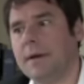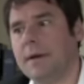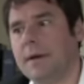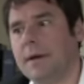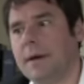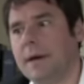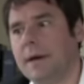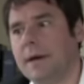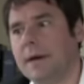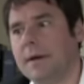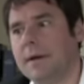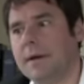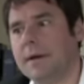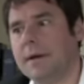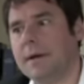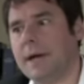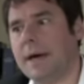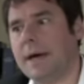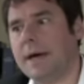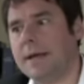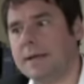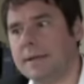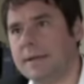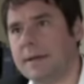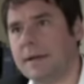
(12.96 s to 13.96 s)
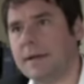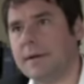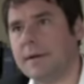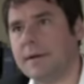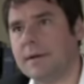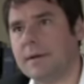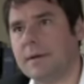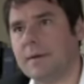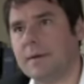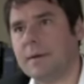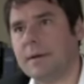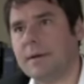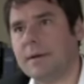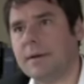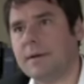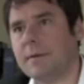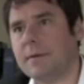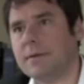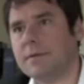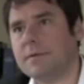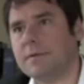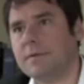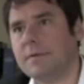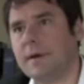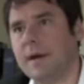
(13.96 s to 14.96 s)
eine Nachrichtenredaktion des
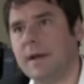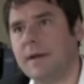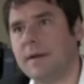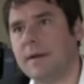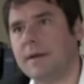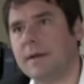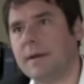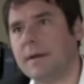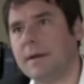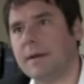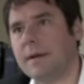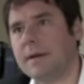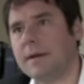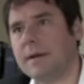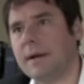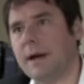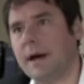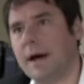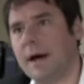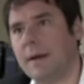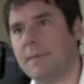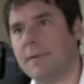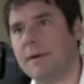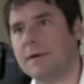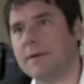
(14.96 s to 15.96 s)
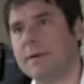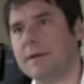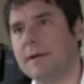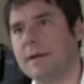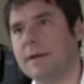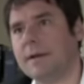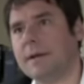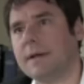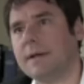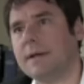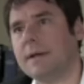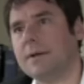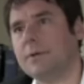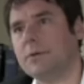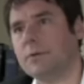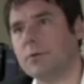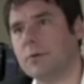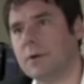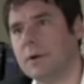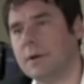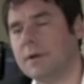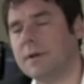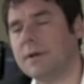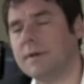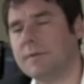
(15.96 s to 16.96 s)
deutschen Fernsehsenders gearbeitet als
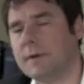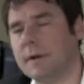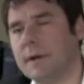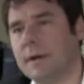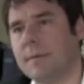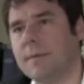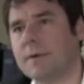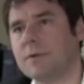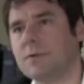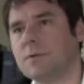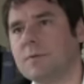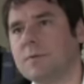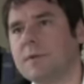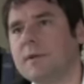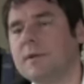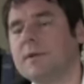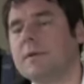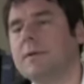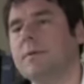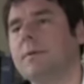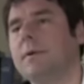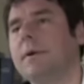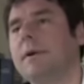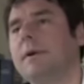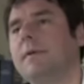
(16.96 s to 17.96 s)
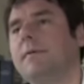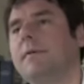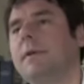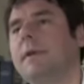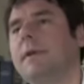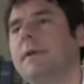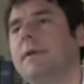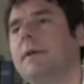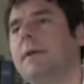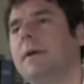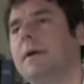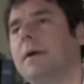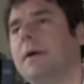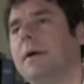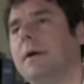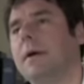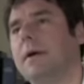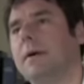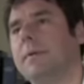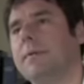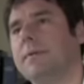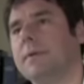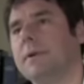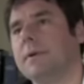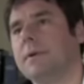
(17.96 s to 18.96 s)
Redakteur und ich war damals schon Psychologe gewesen.
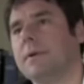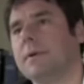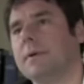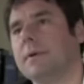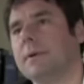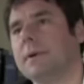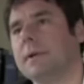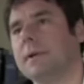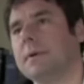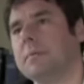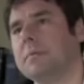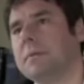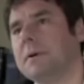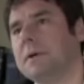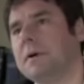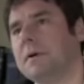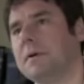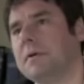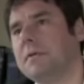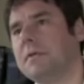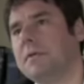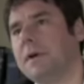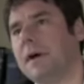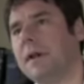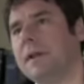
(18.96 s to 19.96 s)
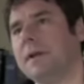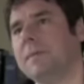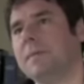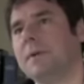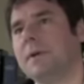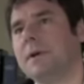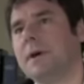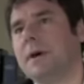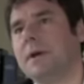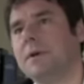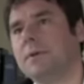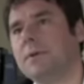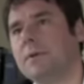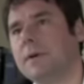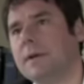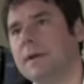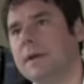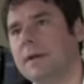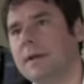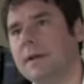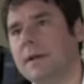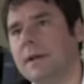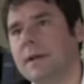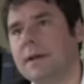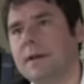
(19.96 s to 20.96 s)
Und dort haben mir Fernsehmoderatoren
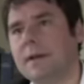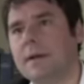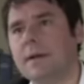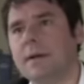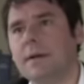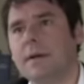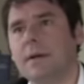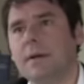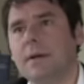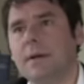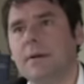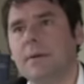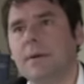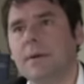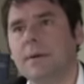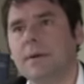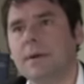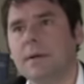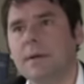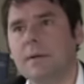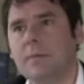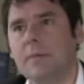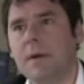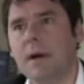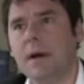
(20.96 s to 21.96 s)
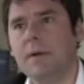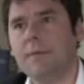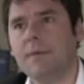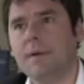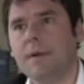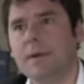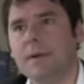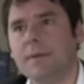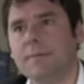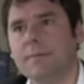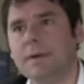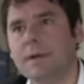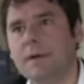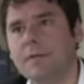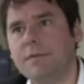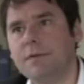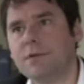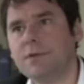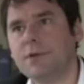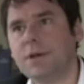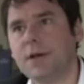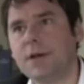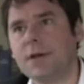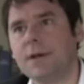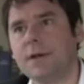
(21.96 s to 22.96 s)
erzählt, dass Leute ihnen merkwürdige Briefe
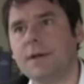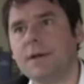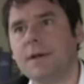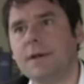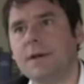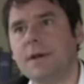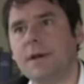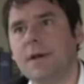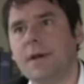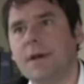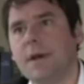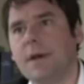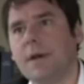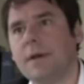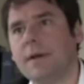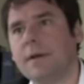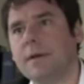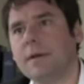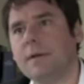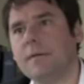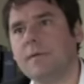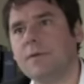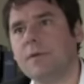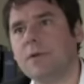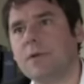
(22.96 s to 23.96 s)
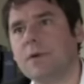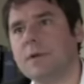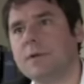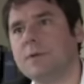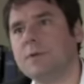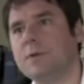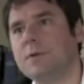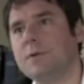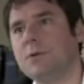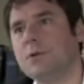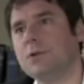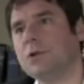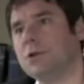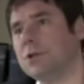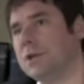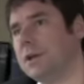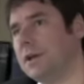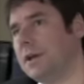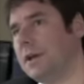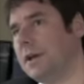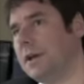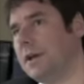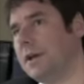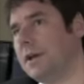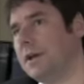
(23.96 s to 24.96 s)
schicken, dass sie für ihre Tür
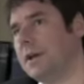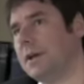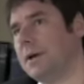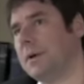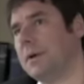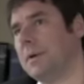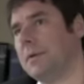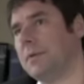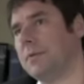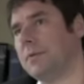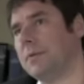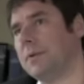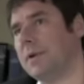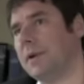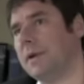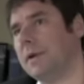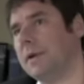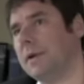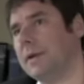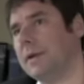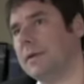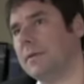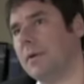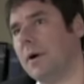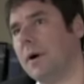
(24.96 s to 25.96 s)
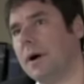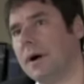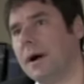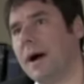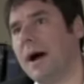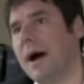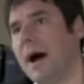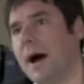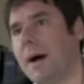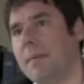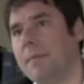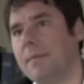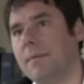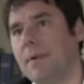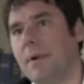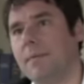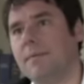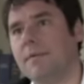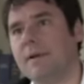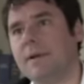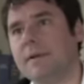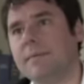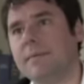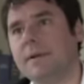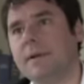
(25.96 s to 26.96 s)
stehen und dass sie Sorge haben,
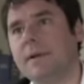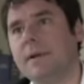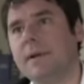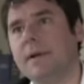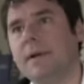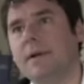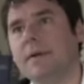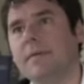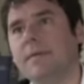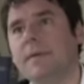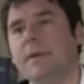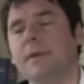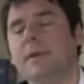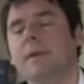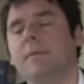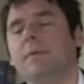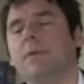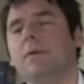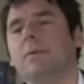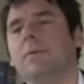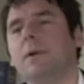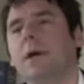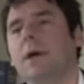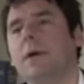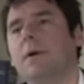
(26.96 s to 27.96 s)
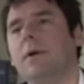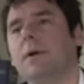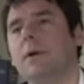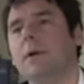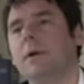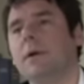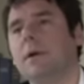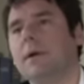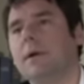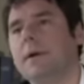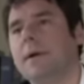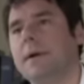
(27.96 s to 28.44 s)
ob was passiert und wie sie damit umgehen können.